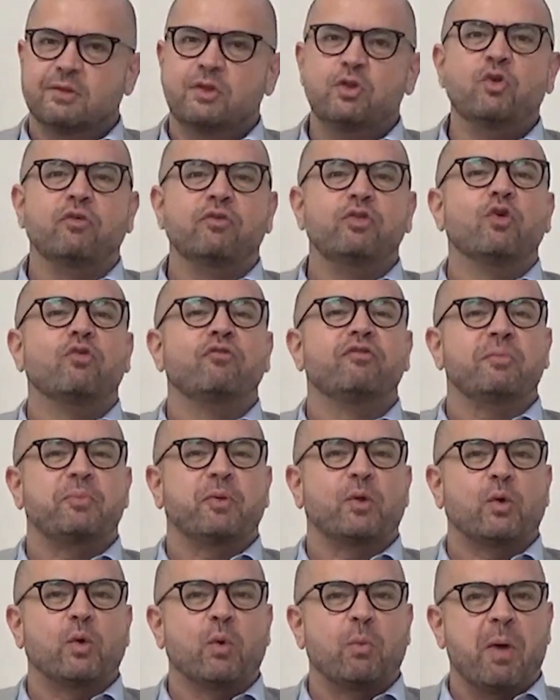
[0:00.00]
No, non vi
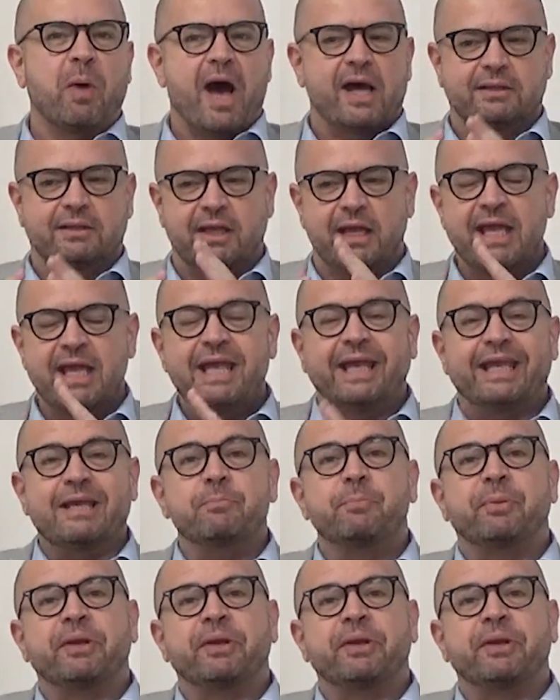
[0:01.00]
preoccupate, in